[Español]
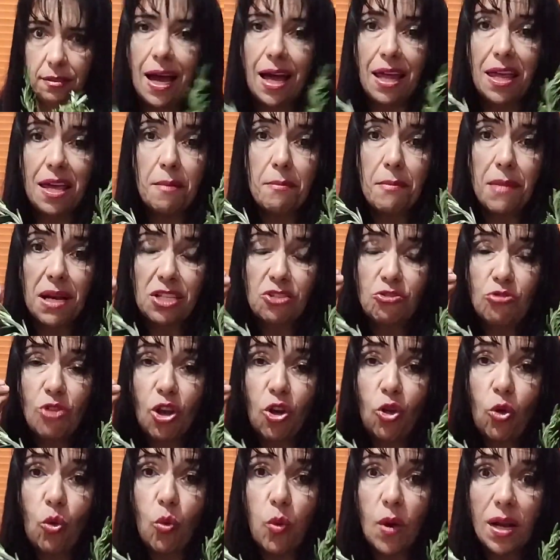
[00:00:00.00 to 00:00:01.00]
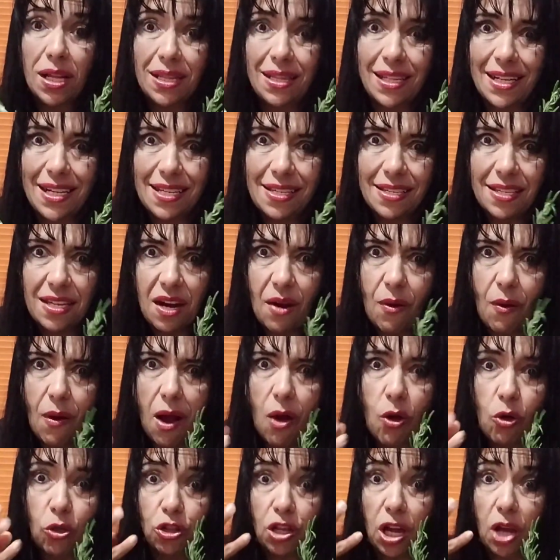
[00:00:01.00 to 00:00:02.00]
Además no encuentras
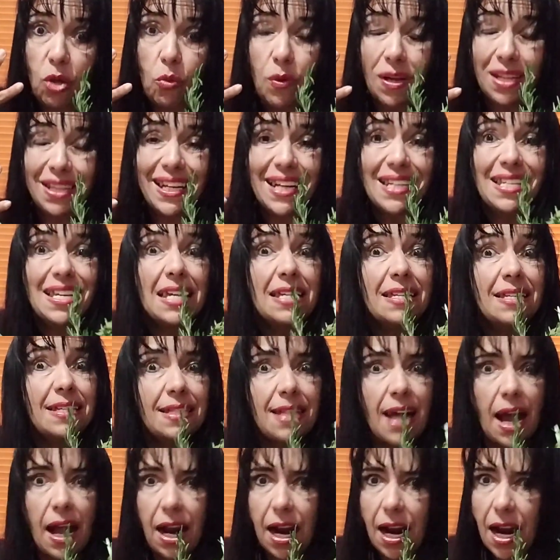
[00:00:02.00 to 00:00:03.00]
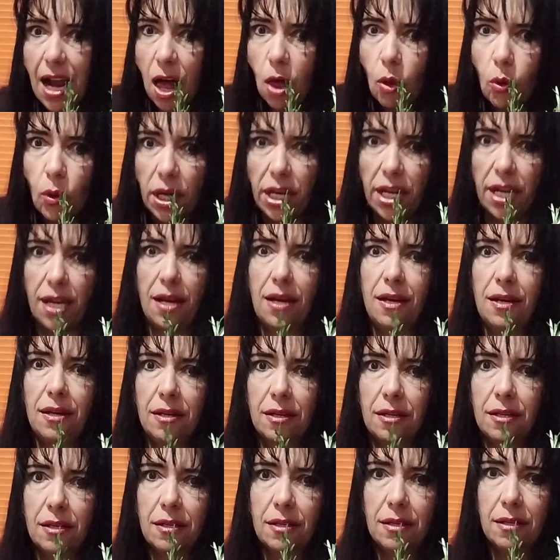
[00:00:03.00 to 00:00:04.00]
trabajo, te encuentras estancado en él.
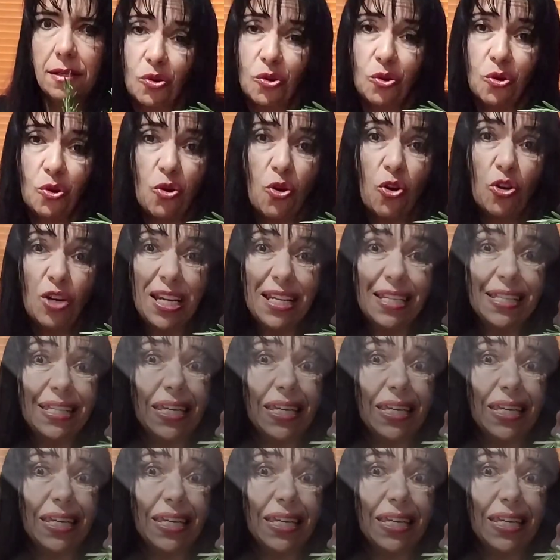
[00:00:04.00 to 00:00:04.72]
O ni